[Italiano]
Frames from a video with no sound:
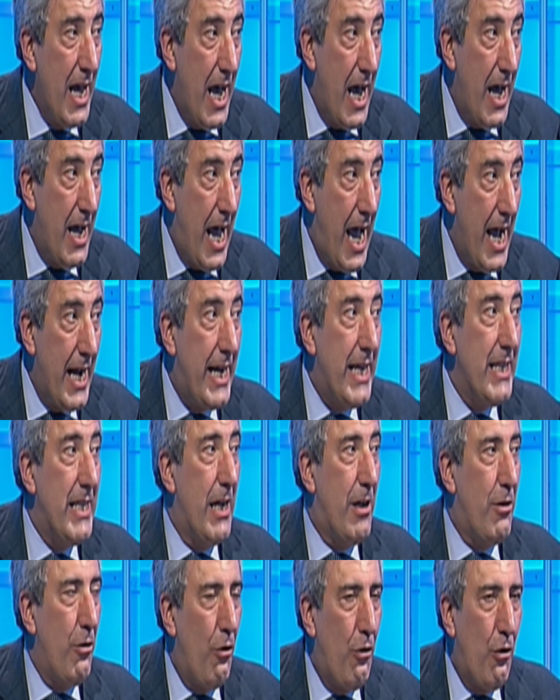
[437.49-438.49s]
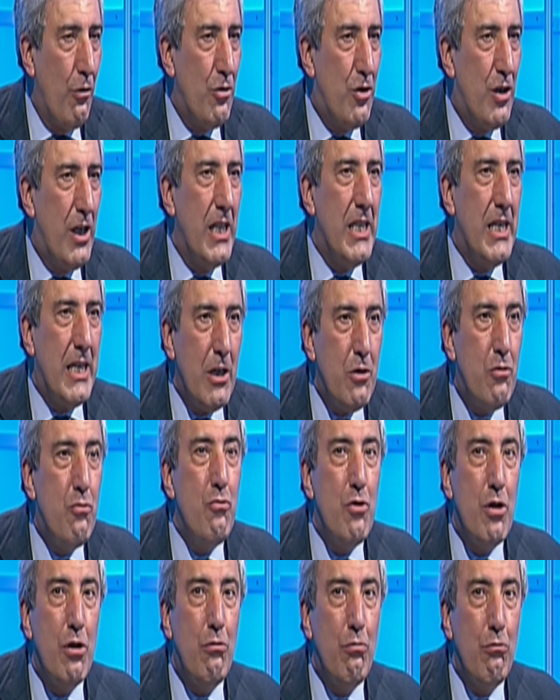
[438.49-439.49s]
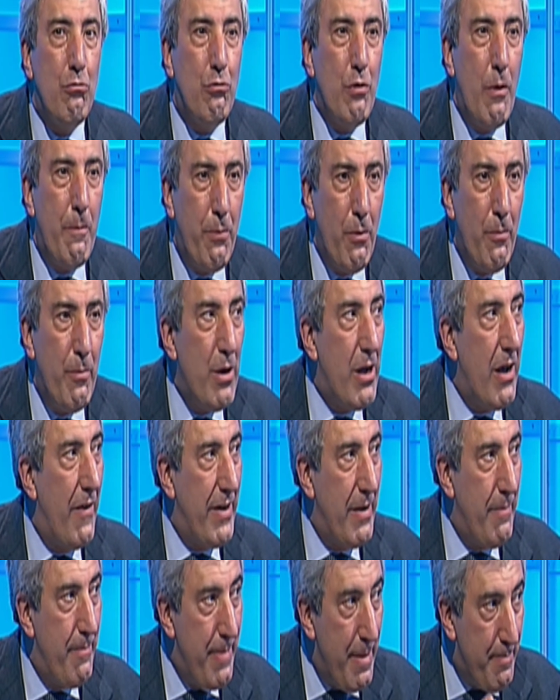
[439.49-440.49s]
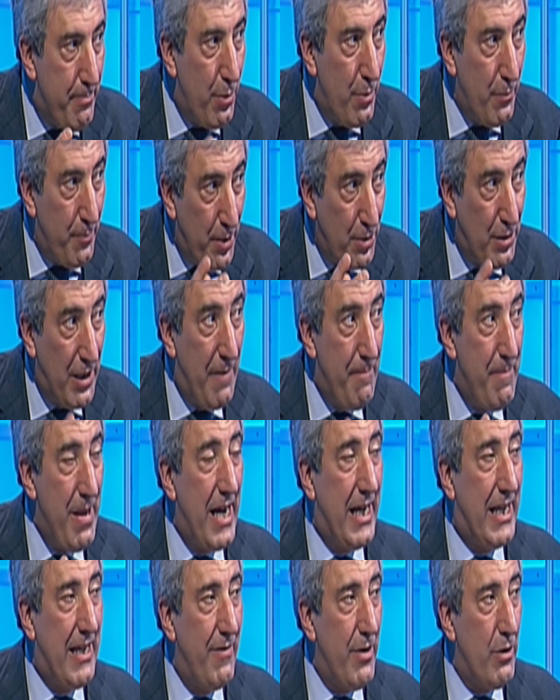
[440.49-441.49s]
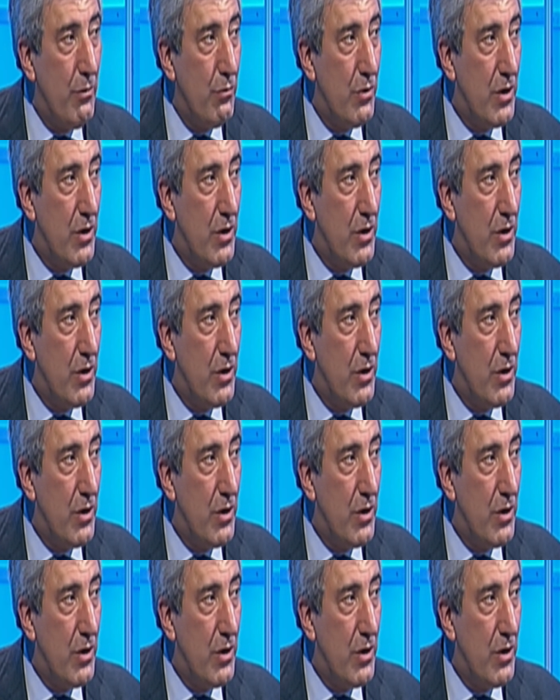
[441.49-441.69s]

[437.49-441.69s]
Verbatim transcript: anche tecnologica di raggiungere tutto il pubblico avrebbe, potrebbe anche avere un